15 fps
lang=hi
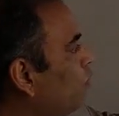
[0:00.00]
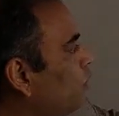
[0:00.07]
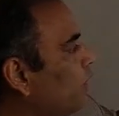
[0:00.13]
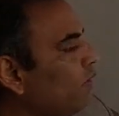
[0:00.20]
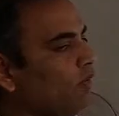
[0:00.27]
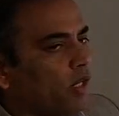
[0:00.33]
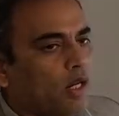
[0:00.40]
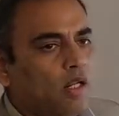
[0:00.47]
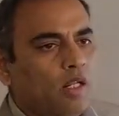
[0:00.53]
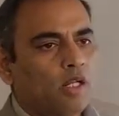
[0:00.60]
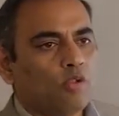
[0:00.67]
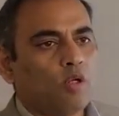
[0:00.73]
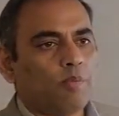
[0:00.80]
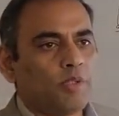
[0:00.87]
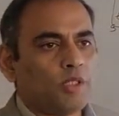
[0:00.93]
वो ये वाला
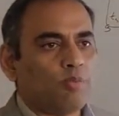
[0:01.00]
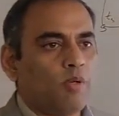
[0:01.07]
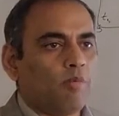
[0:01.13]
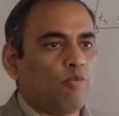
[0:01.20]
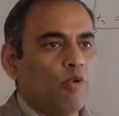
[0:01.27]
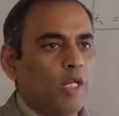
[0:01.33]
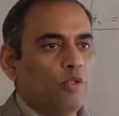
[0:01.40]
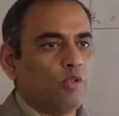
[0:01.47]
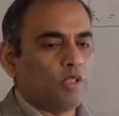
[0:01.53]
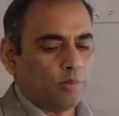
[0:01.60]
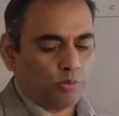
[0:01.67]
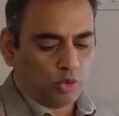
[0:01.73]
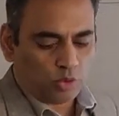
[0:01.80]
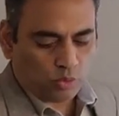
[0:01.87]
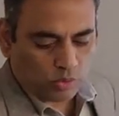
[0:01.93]
तो अब इसमें अब वैल्यू
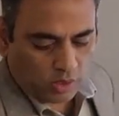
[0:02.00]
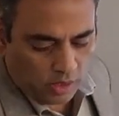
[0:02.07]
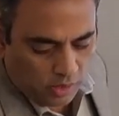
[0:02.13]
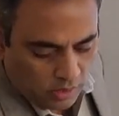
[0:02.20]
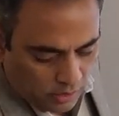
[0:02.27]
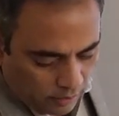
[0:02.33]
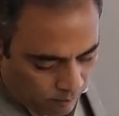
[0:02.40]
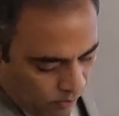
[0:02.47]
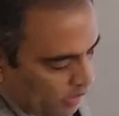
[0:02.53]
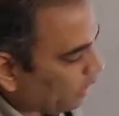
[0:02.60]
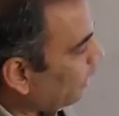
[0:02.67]
सब्सिट्यूट करनी है